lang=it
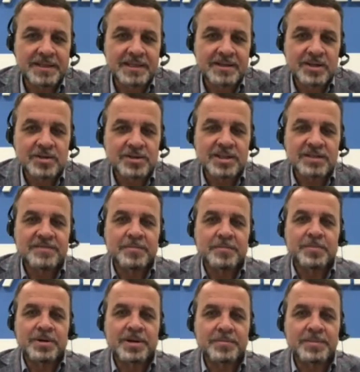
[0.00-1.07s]
una cosa che fa un po'
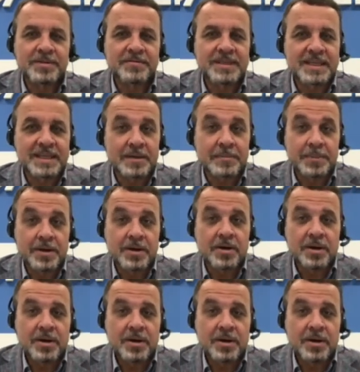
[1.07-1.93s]
rabbrividire però